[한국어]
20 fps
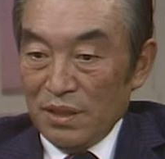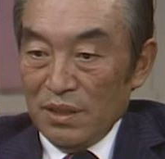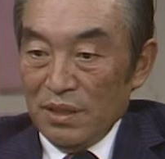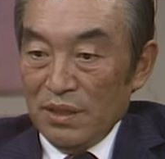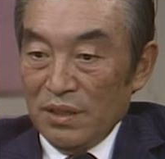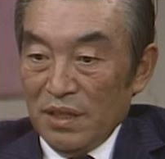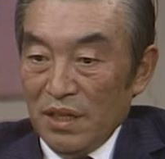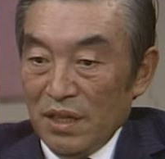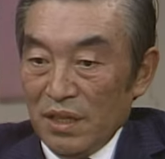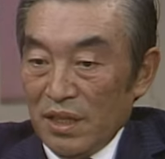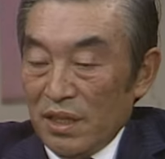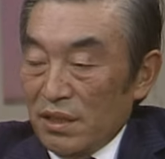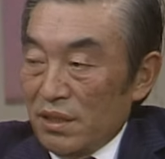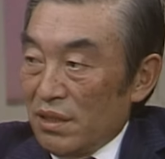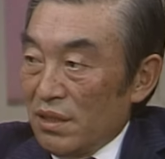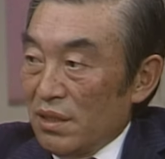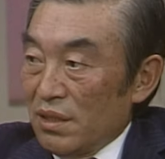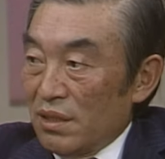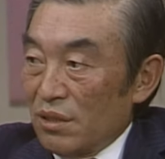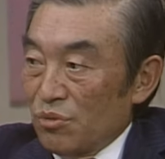이네
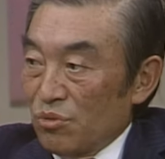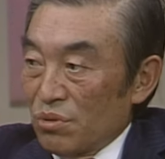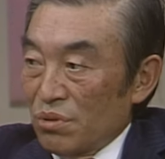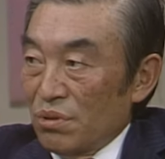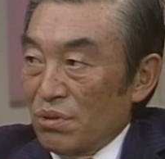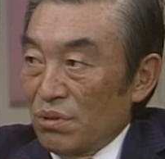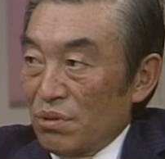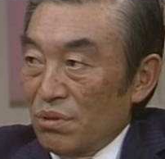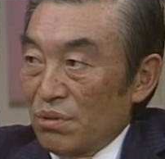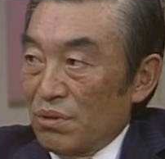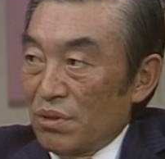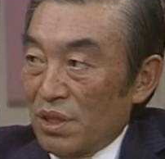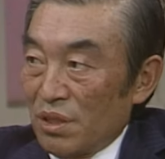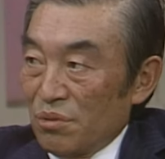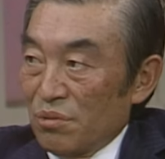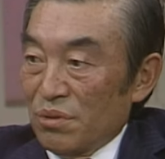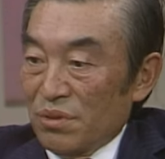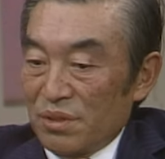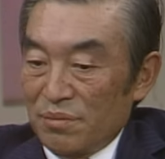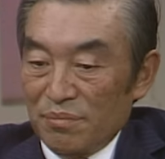가지 일을 주로
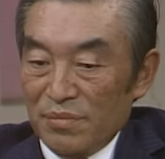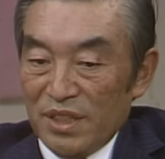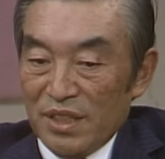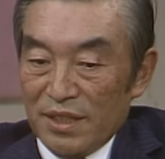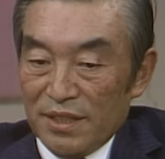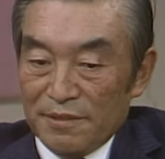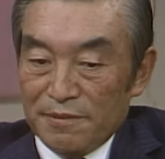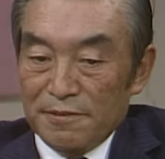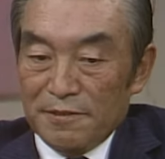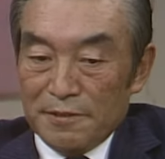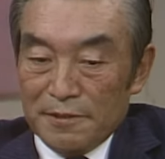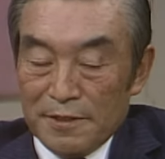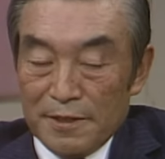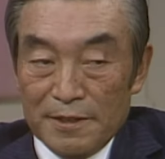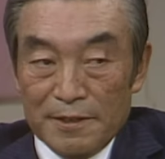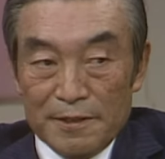하고 있습니다. 아하,